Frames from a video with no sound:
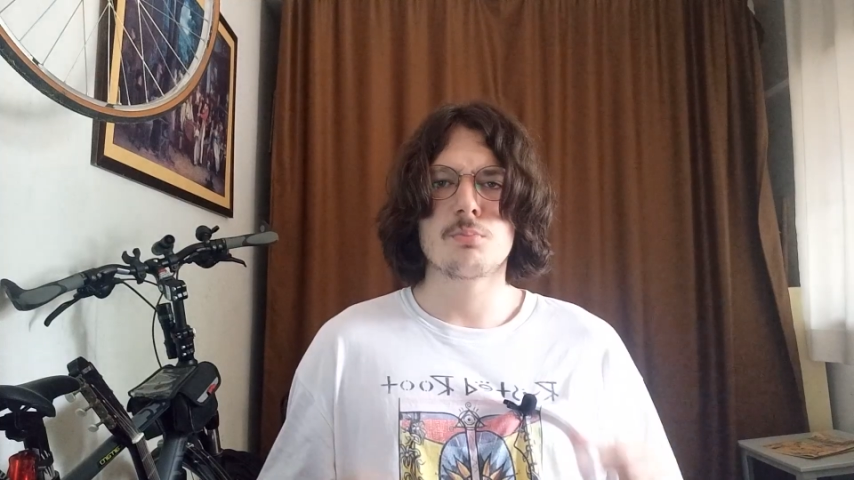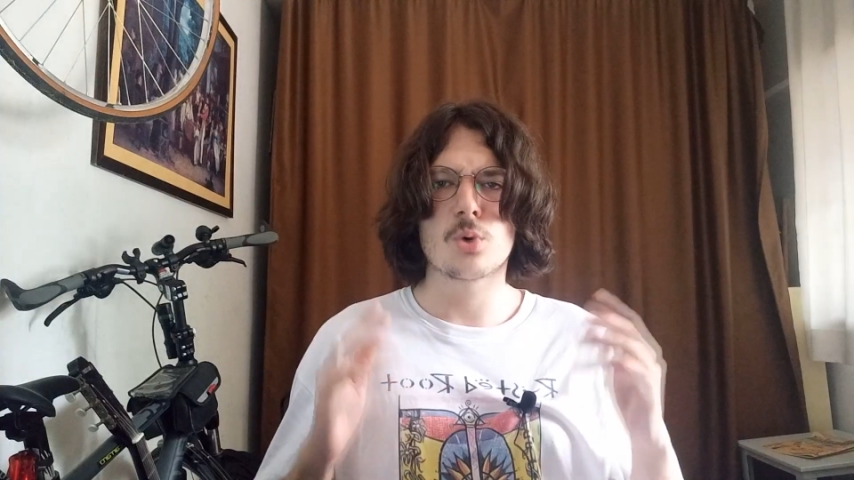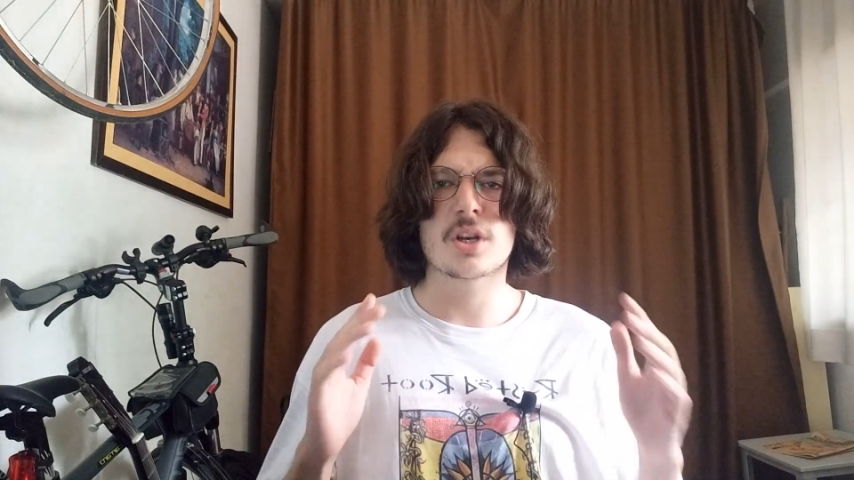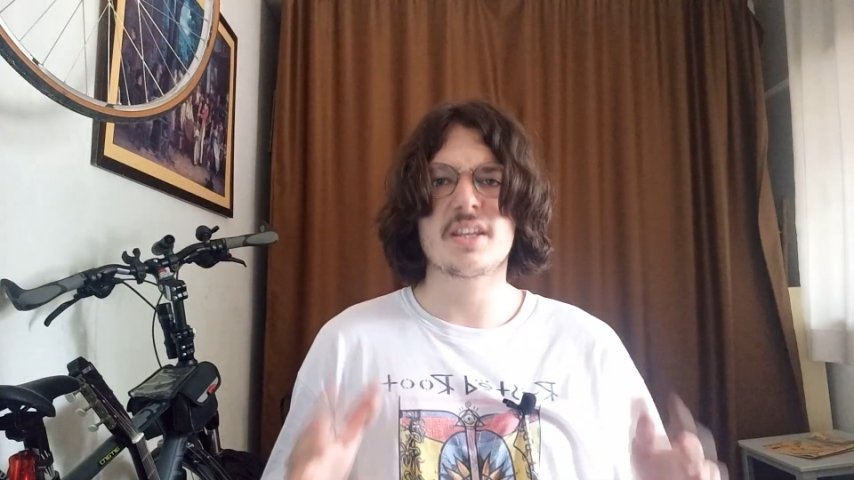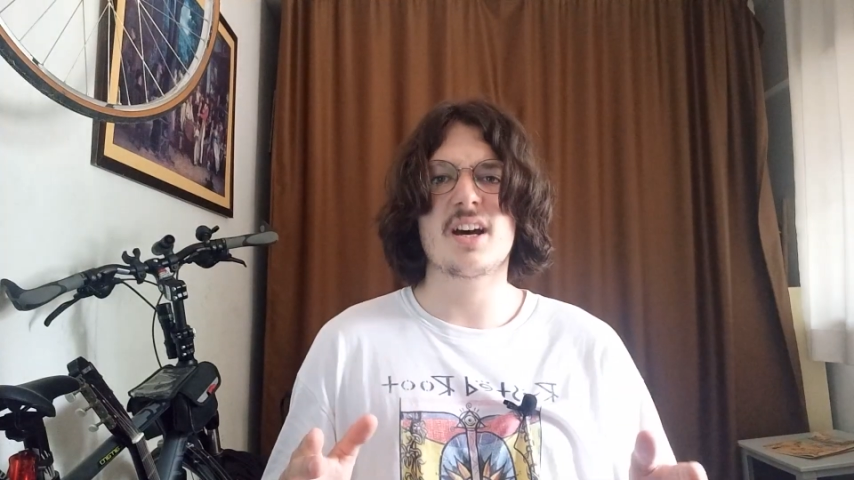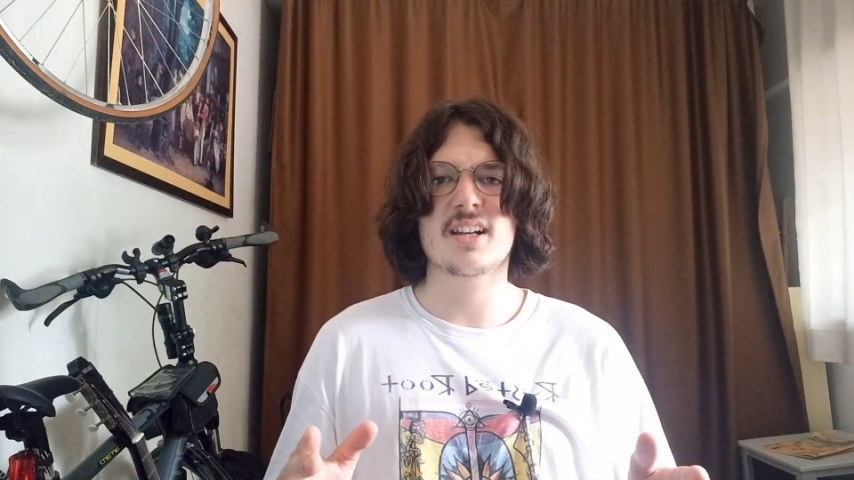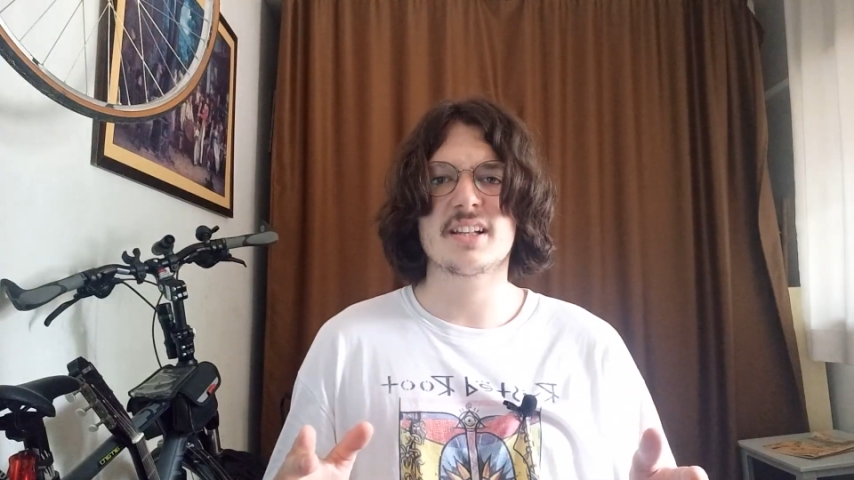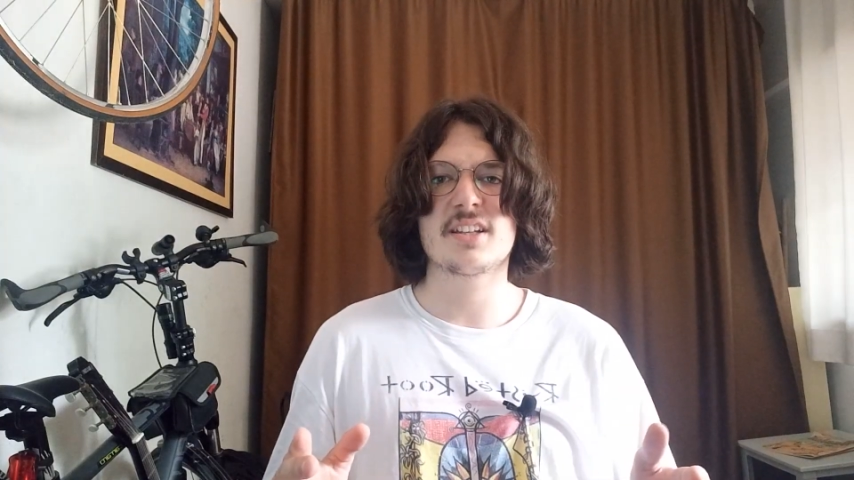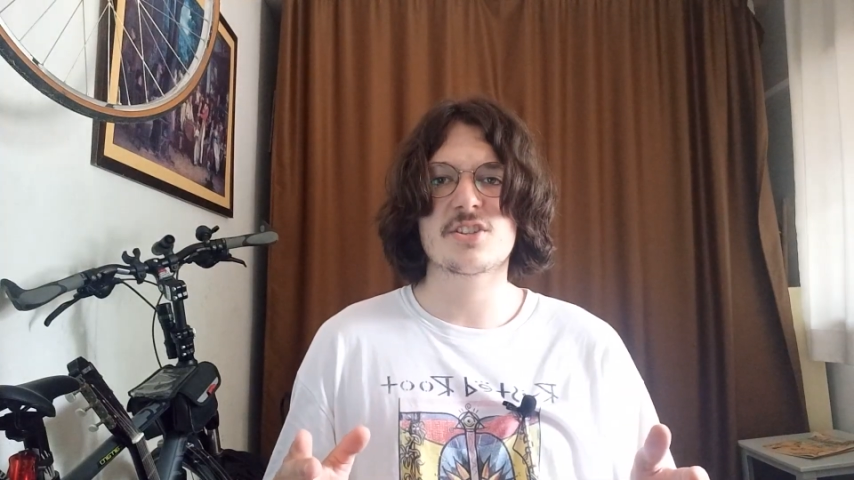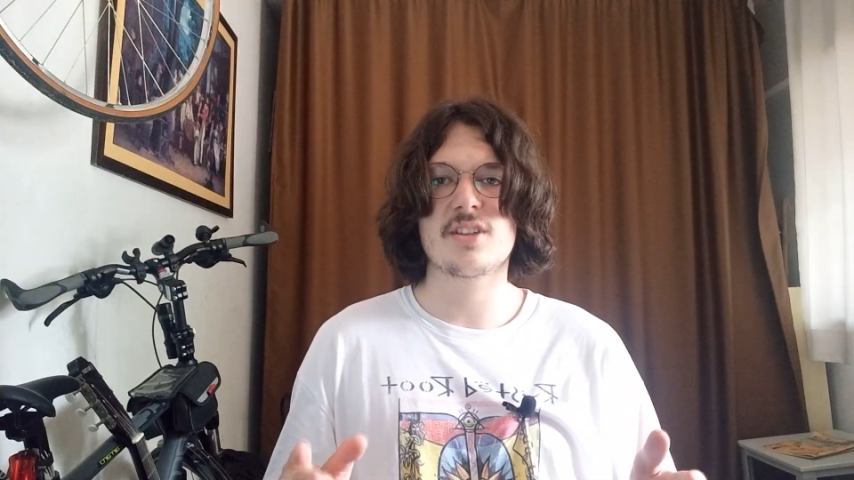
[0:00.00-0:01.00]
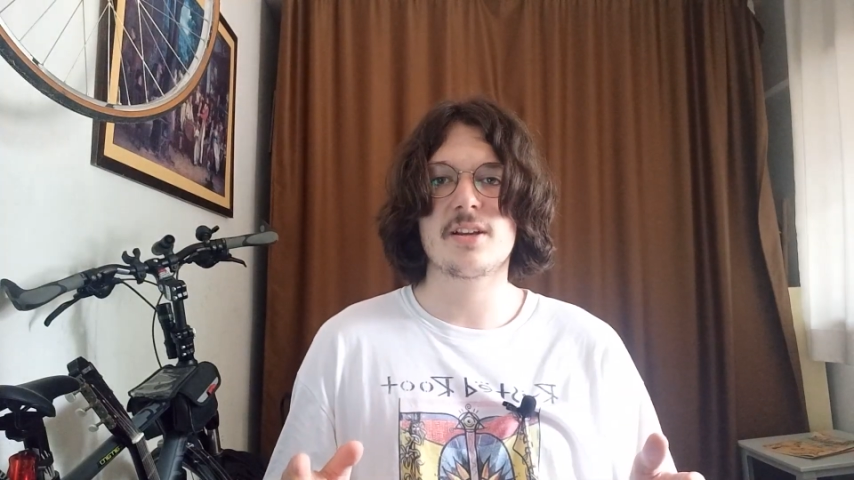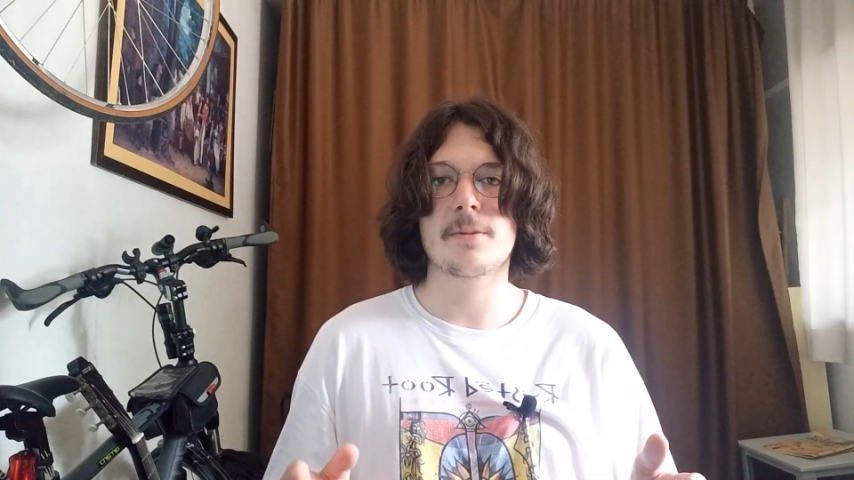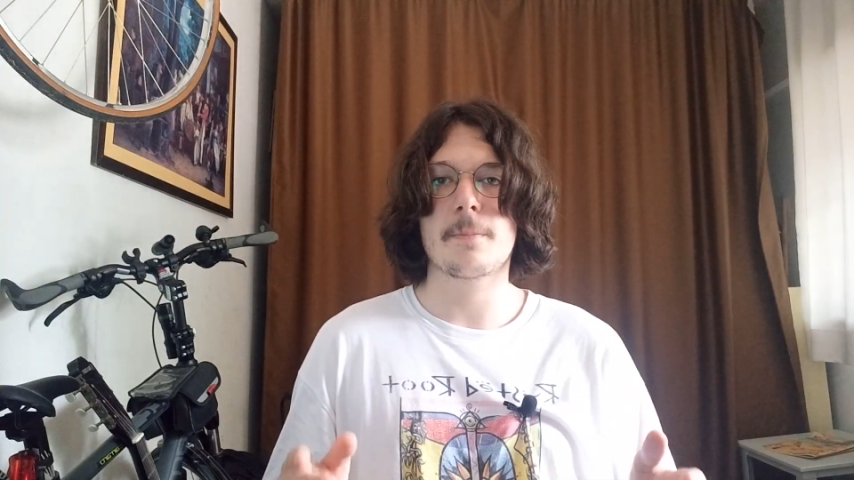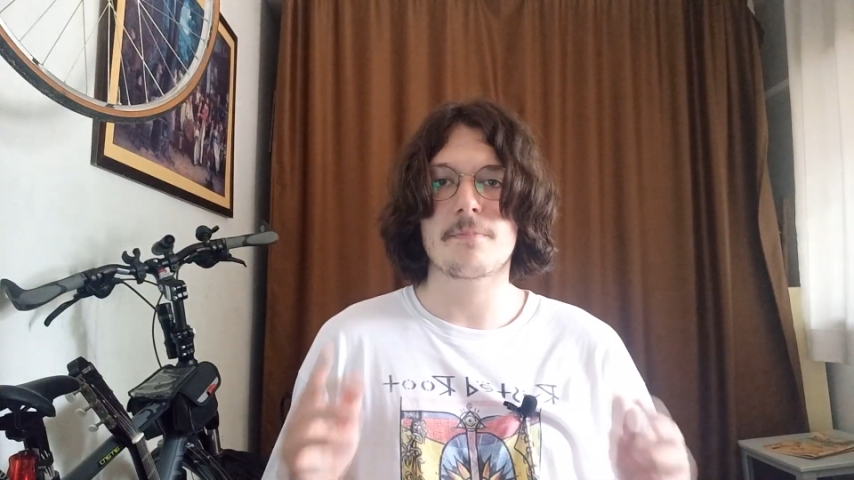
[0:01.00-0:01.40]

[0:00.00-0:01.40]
Bu arada arkadaşlar